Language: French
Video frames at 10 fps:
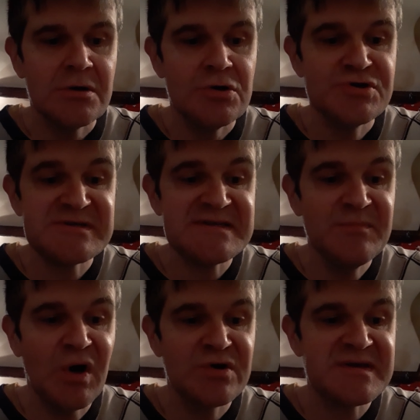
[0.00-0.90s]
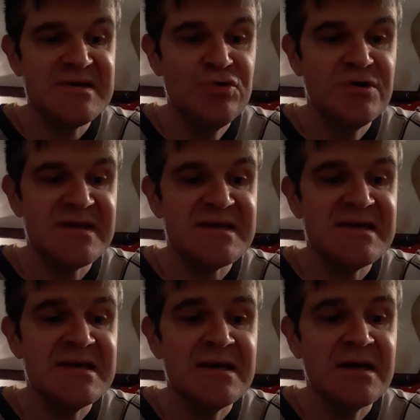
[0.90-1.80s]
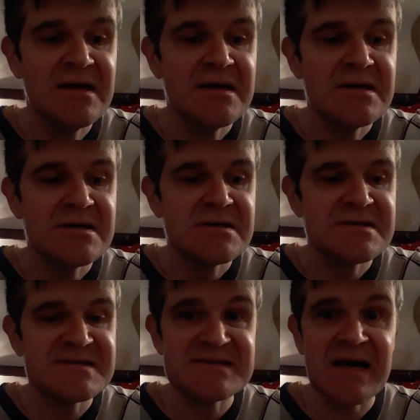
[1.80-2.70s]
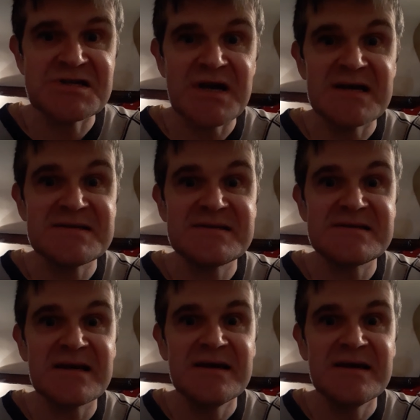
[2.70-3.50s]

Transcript: le ciment qui unit sagesse